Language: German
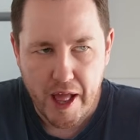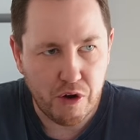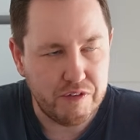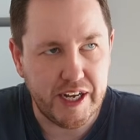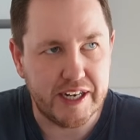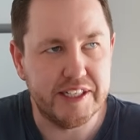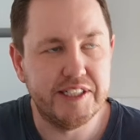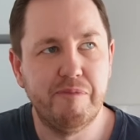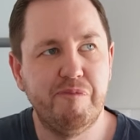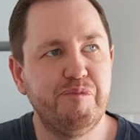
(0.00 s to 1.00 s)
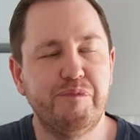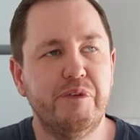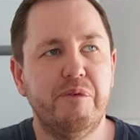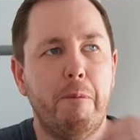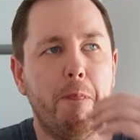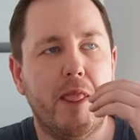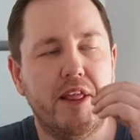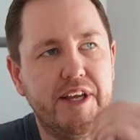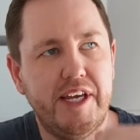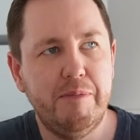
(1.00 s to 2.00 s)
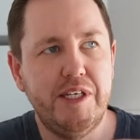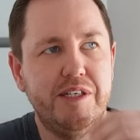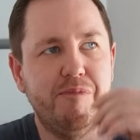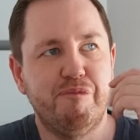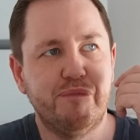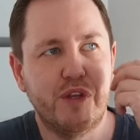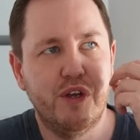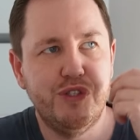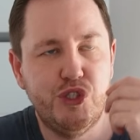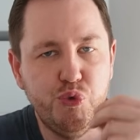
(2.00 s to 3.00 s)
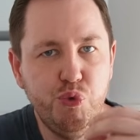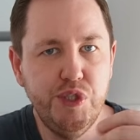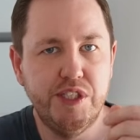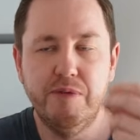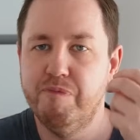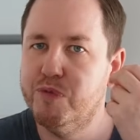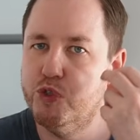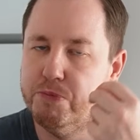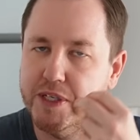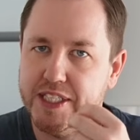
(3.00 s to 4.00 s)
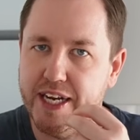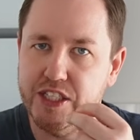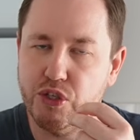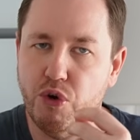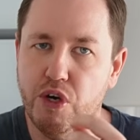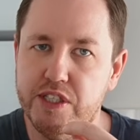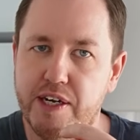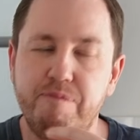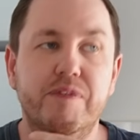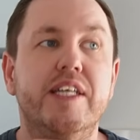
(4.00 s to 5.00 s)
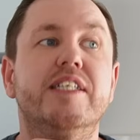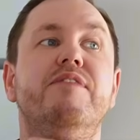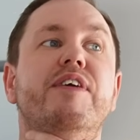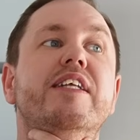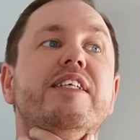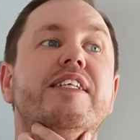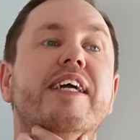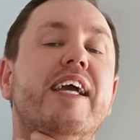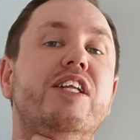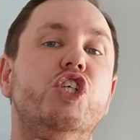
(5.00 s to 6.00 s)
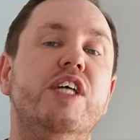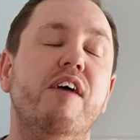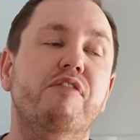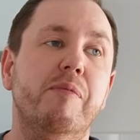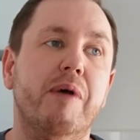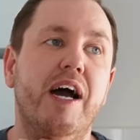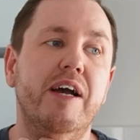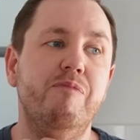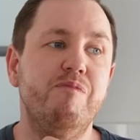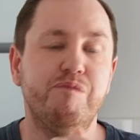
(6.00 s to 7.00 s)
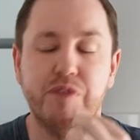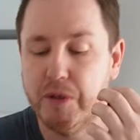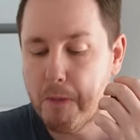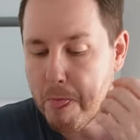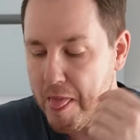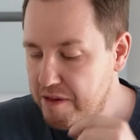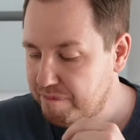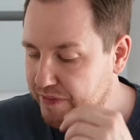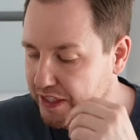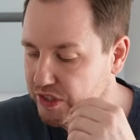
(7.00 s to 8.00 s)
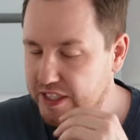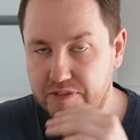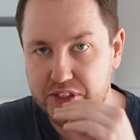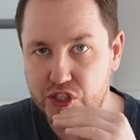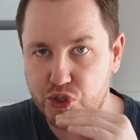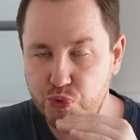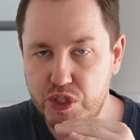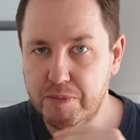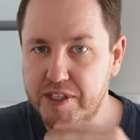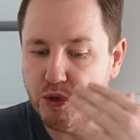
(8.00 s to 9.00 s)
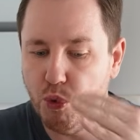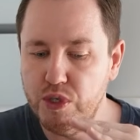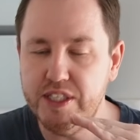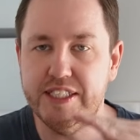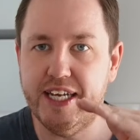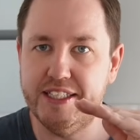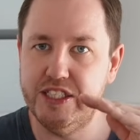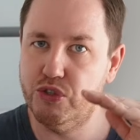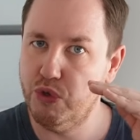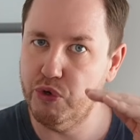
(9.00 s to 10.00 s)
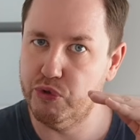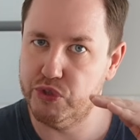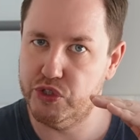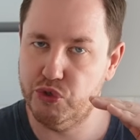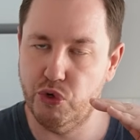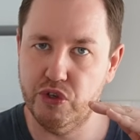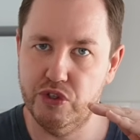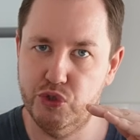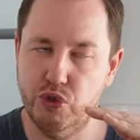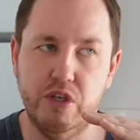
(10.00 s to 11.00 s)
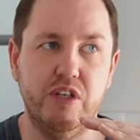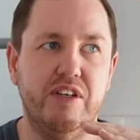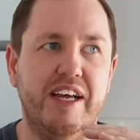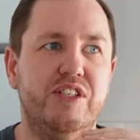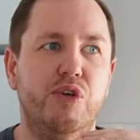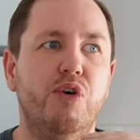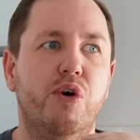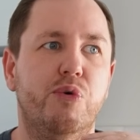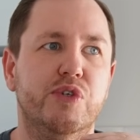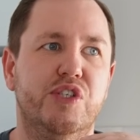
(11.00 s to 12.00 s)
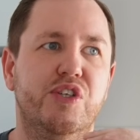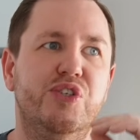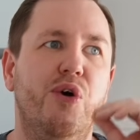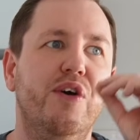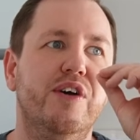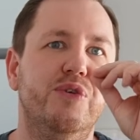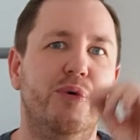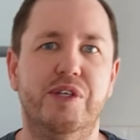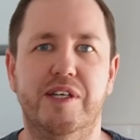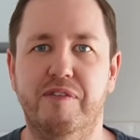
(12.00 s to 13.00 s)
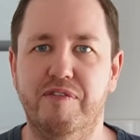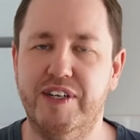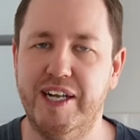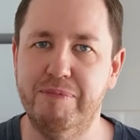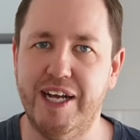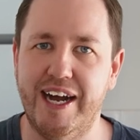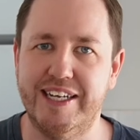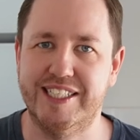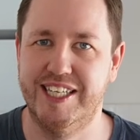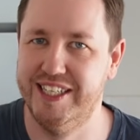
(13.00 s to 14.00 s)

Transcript: Auch wieder anders. Cremig, süß, du schmeckst leicht Kräuter. Jetzt entwickelt sich direkt die Schärfe im Rachen. Also eine gewisse Süße mit drin, ohne diese Essigsäurung, äh, Säurenote, verdammte Axt